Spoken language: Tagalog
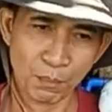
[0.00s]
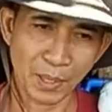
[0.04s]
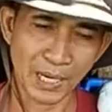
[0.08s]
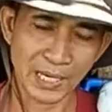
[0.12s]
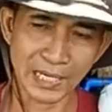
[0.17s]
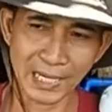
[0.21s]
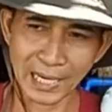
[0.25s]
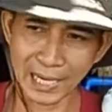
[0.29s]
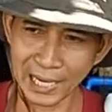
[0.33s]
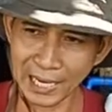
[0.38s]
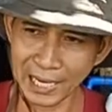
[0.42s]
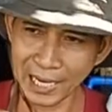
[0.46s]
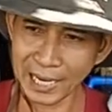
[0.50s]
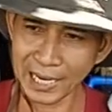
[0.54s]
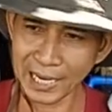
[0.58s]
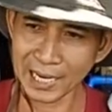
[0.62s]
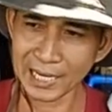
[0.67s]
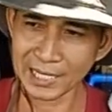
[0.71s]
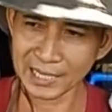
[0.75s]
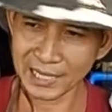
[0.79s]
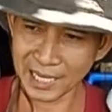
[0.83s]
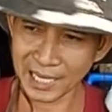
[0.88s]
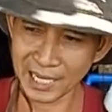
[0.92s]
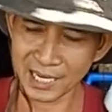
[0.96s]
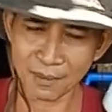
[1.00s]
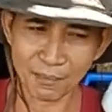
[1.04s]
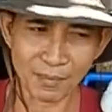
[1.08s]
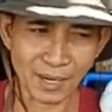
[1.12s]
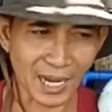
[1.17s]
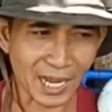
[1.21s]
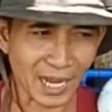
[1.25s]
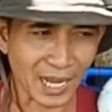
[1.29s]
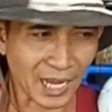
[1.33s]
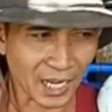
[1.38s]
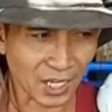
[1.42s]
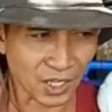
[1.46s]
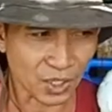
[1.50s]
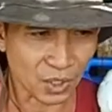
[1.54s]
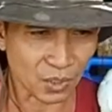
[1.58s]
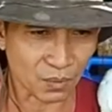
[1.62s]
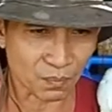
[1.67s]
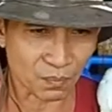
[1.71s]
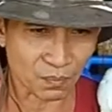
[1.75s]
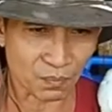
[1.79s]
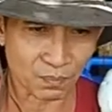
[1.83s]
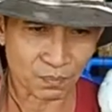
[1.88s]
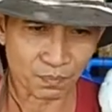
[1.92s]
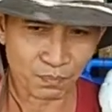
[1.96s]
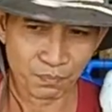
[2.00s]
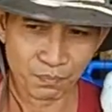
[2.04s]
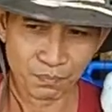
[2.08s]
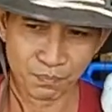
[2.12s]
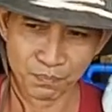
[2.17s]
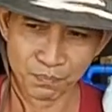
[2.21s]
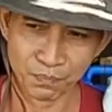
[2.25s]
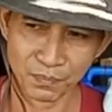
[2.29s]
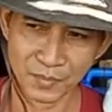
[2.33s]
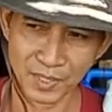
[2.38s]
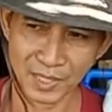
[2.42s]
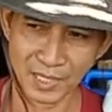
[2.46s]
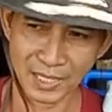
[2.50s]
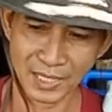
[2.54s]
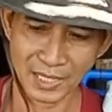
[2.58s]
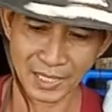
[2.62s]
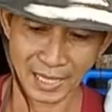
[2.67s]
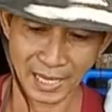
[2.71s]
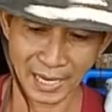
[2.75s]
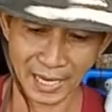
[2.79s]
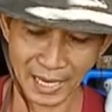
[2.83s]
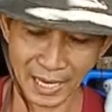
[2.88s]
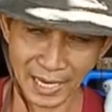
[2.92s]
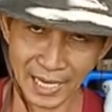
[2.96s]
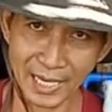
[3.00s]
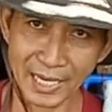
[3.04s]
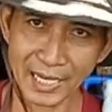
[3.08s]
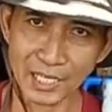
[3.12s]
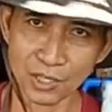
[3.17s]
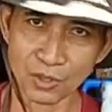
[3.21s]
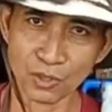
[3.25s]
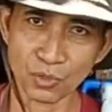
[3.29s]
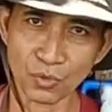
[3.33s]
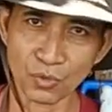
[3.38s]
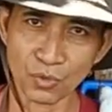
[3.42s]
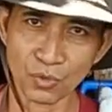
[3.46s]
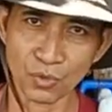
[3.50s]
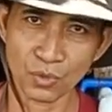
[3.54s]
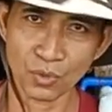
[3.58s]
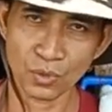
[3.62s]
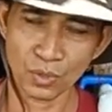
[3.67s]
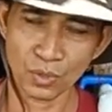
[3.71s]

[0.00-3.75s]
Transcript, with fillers: pag nag-alaga tayo ng mga hayop, kagaya nito,